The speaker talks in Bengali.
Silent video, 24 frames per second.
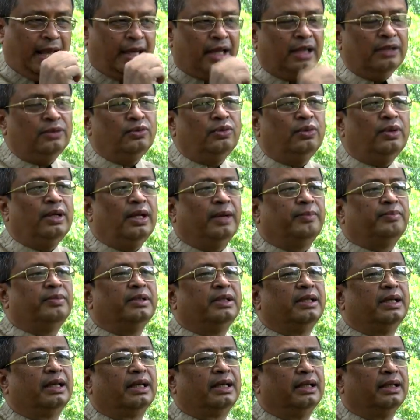একাত্তরে
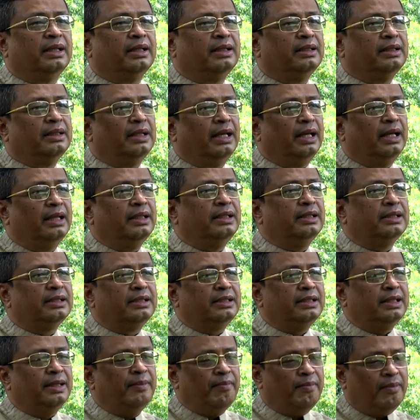আপনি দেখেন
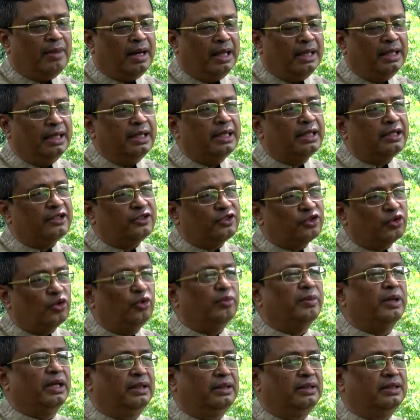এদেশে মালিক
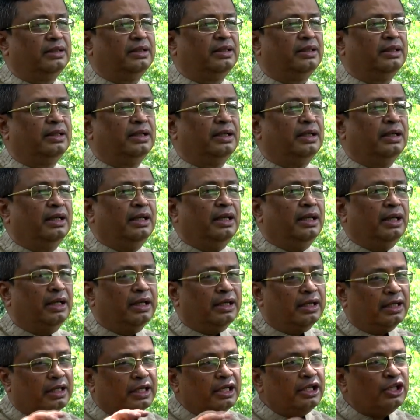শ্রমিক
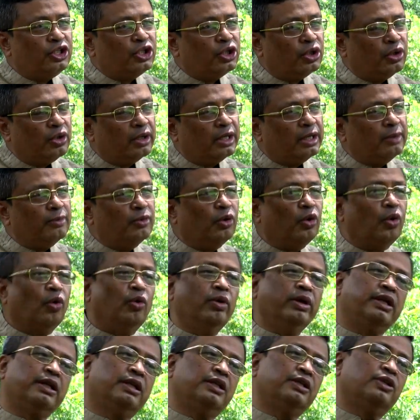কৃষক এবং
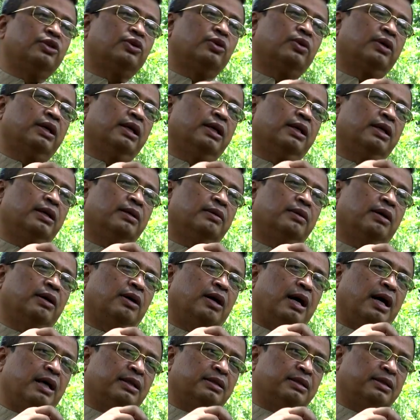ওই কৃষকের
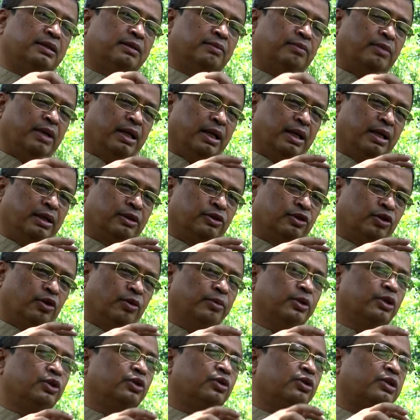আস মানে
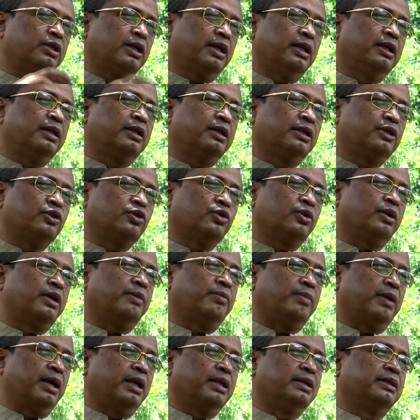সমৃদ্ধশালী
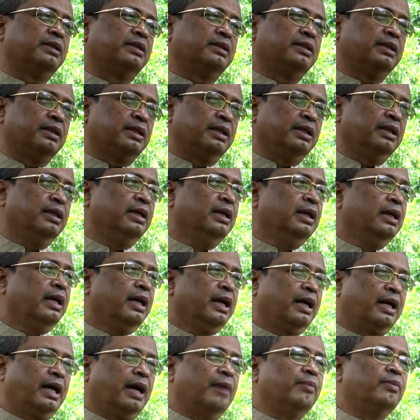কৃষকের বাড়িতে যিনি
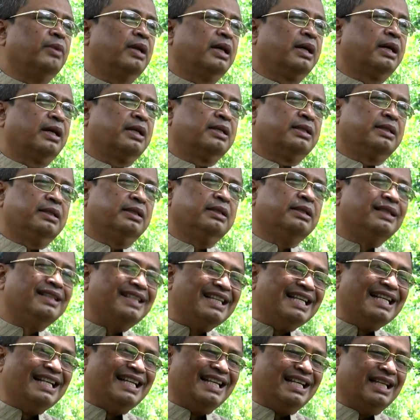কামলা খাটেন
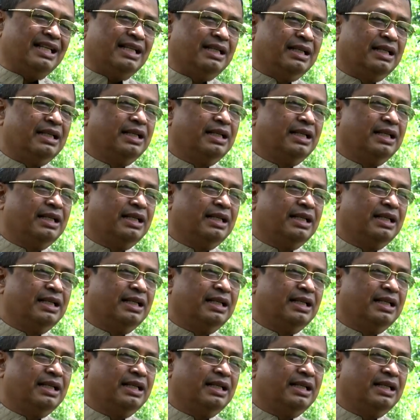তিনি